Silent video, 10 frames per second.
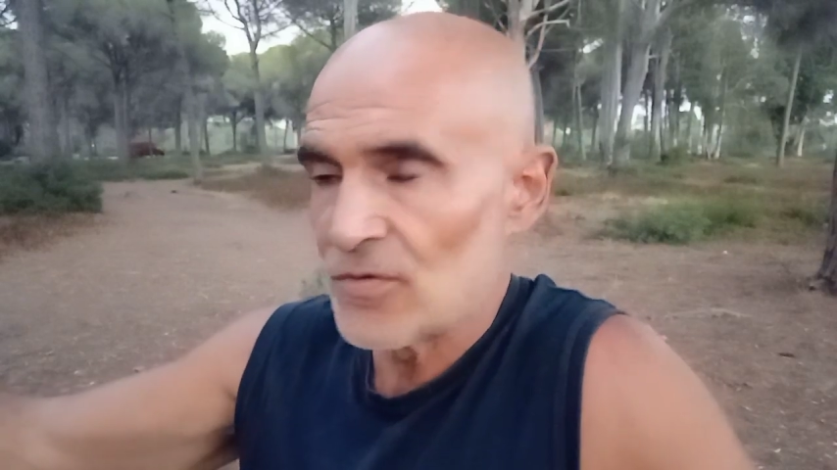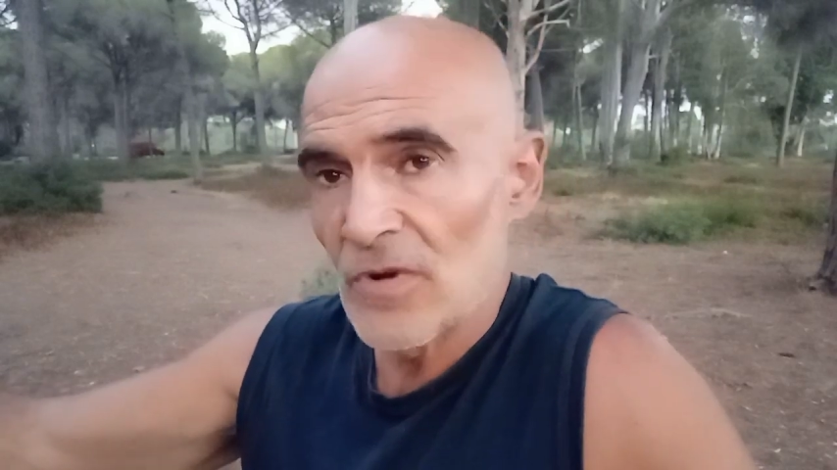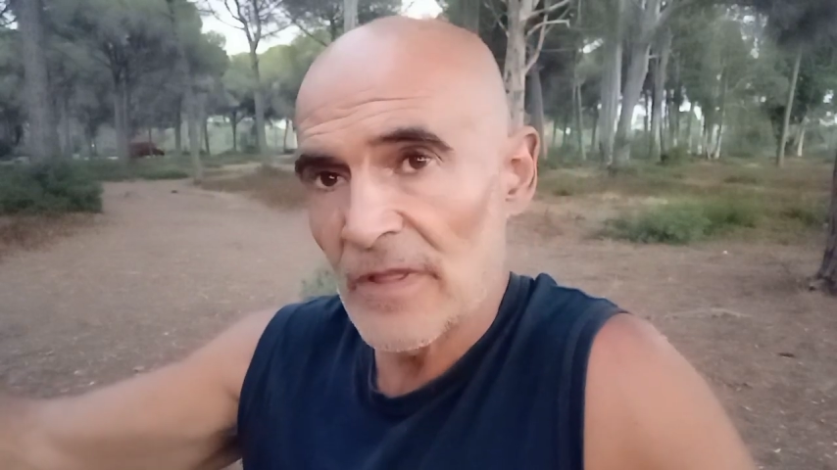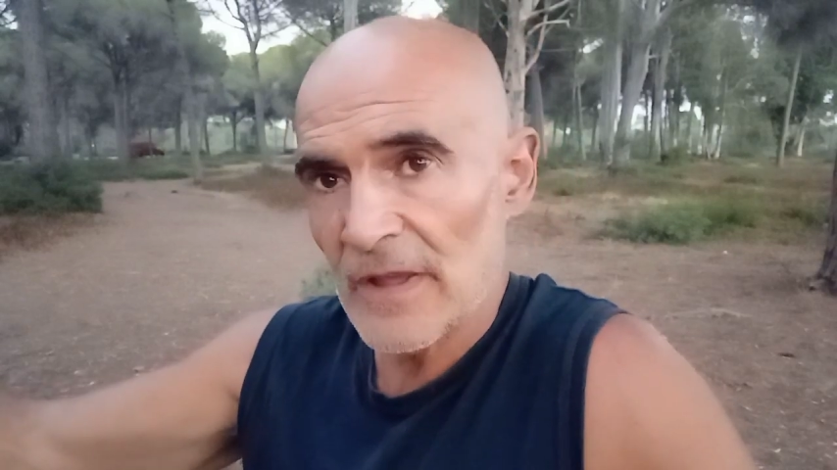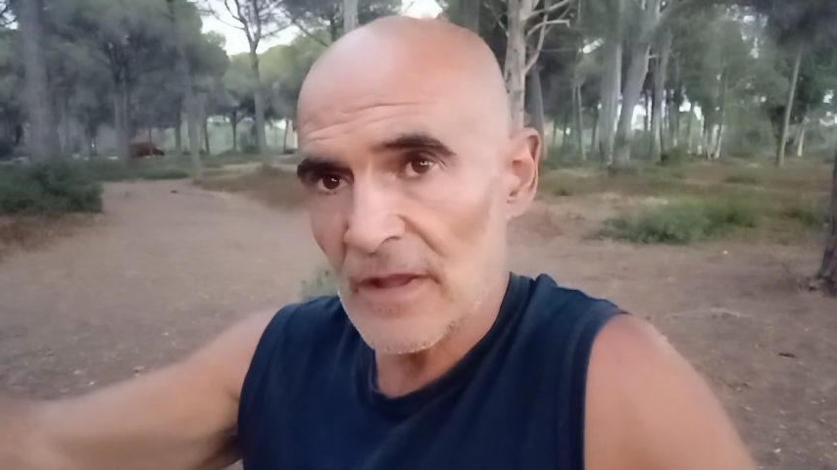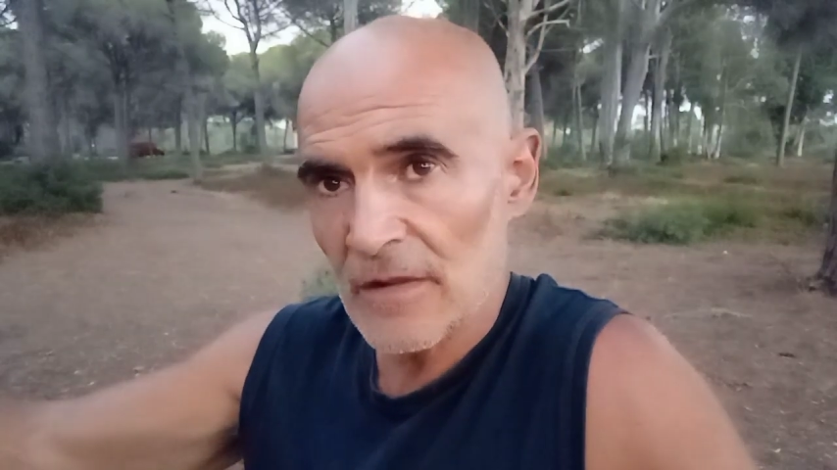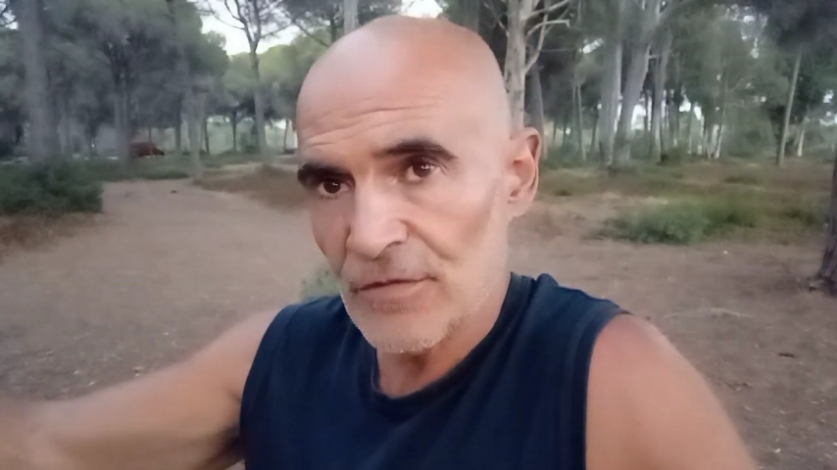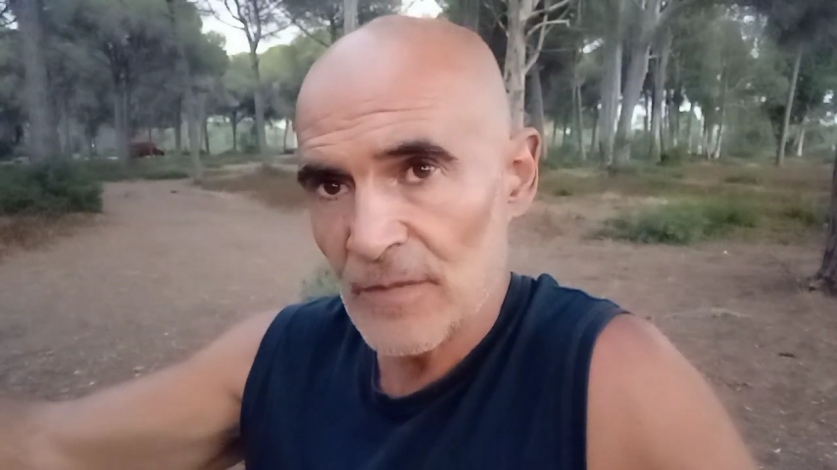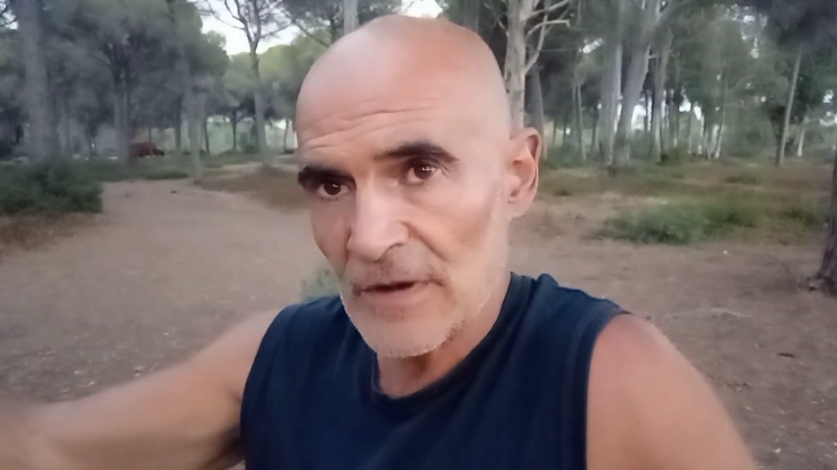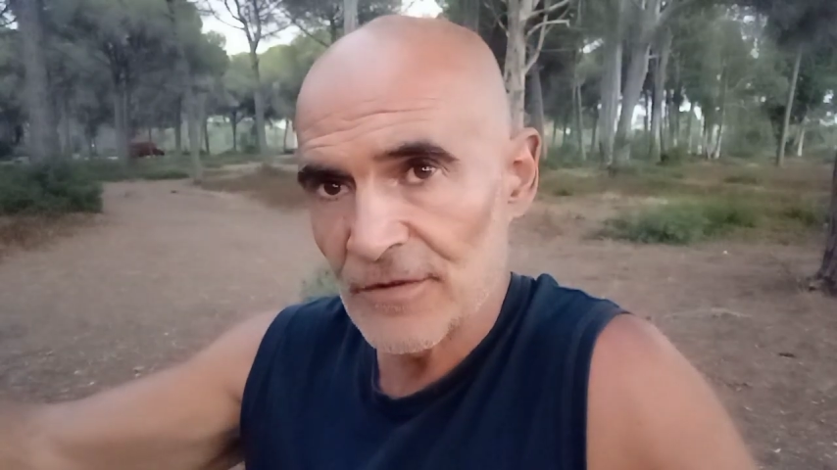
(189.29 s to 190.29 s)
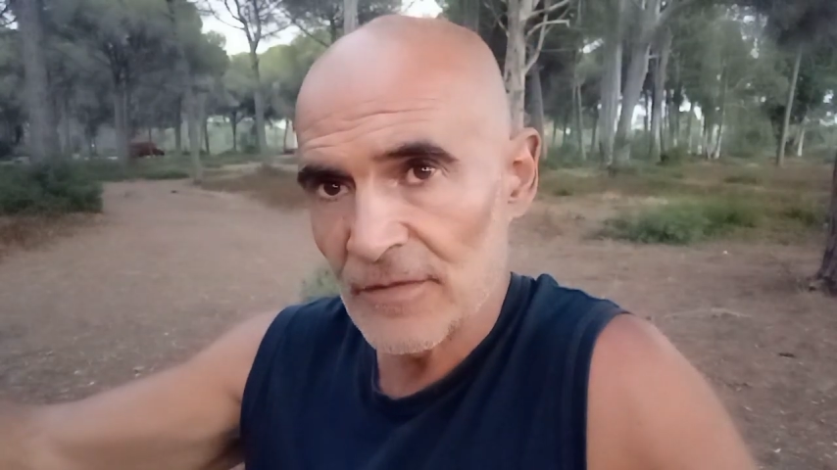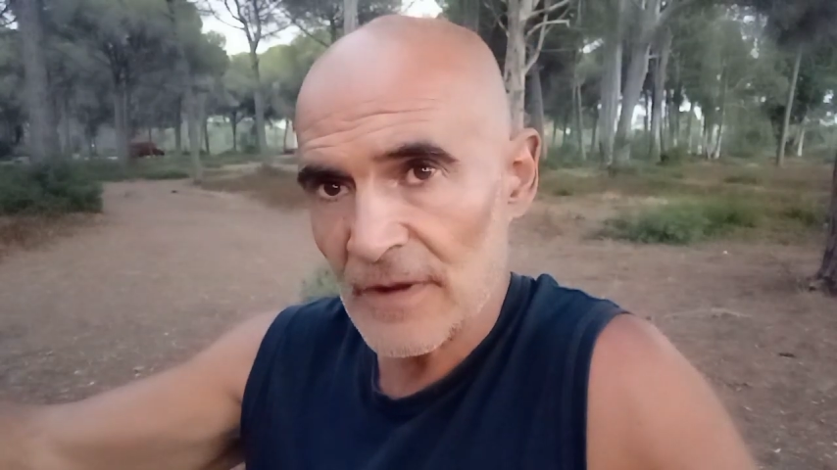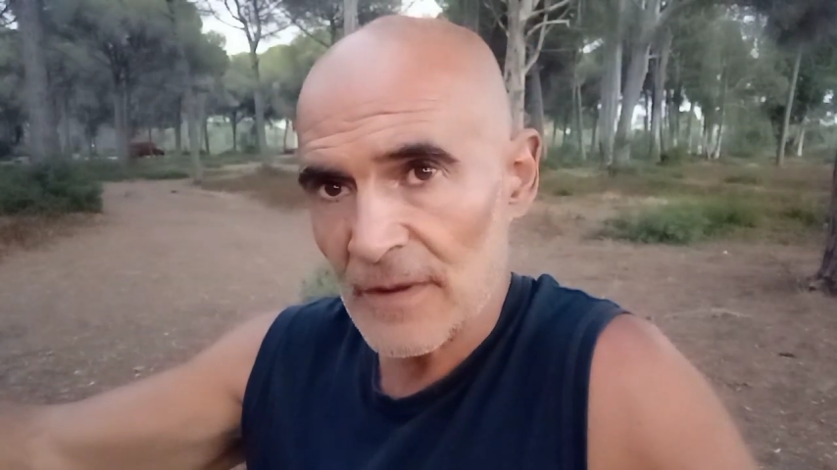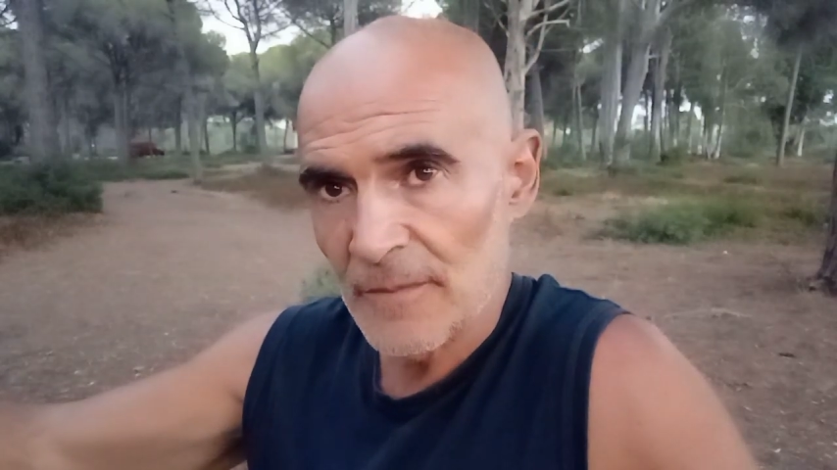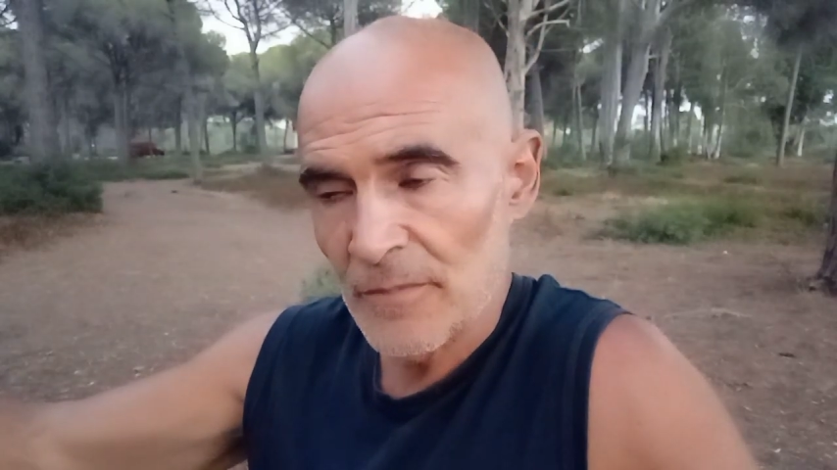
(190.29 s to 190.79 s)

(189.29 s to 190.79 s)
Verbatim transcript: no le deje subir al sofá,